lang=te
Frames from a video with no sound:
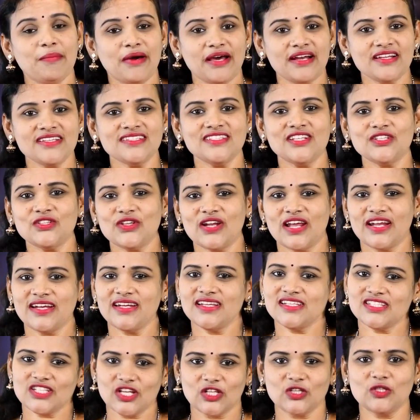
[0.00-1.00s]

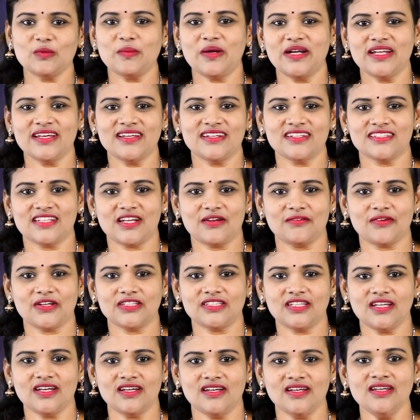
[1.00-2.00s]
పరిస్థితులన్నీ సద్దుమణిగిన
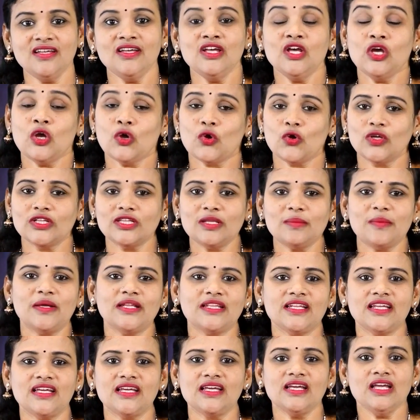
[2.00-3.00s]
తర్వాత
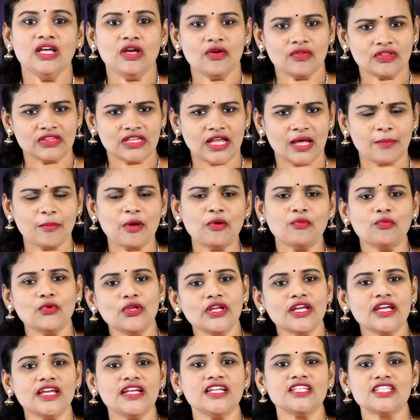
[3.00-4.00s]
కొంతమంది తమ
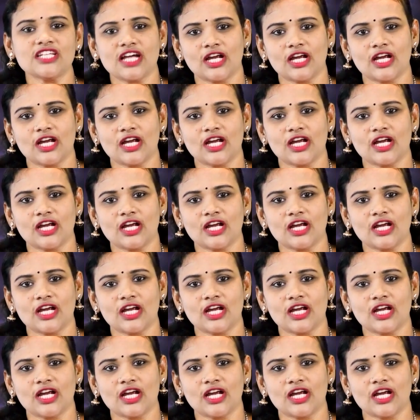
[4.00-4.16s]
ఉనికిని